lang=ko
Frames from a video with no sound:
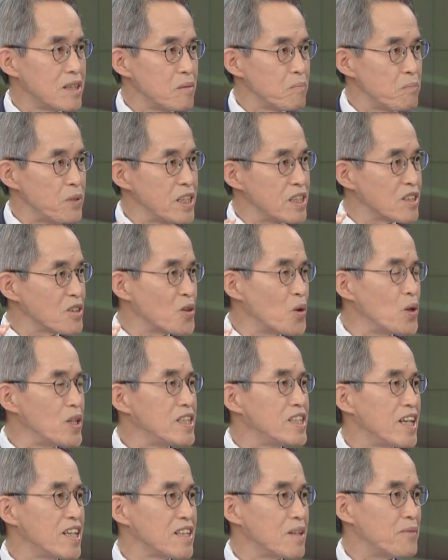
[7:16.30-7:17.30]

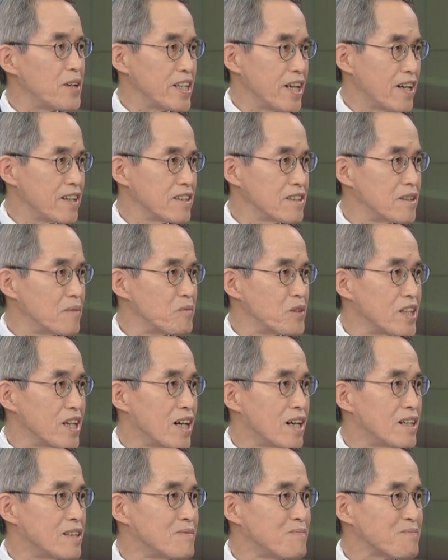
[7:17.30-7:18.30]
비트코인 얘기만 하는 겁니다.
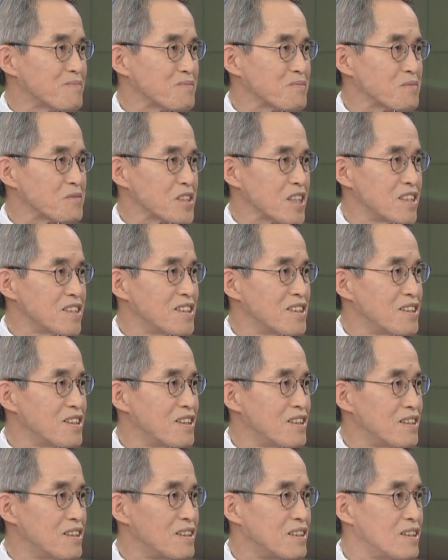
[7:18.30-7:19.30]
지금
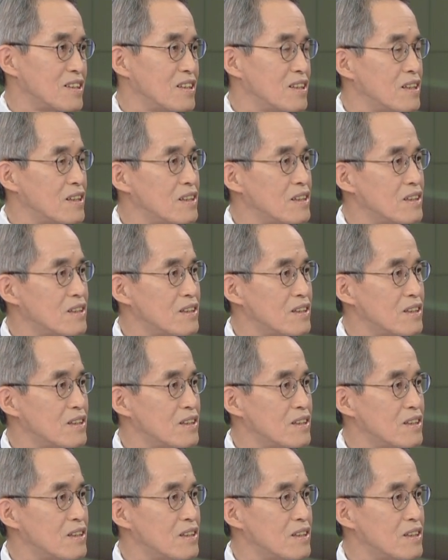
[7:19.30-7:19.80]
말하는 그 스테이블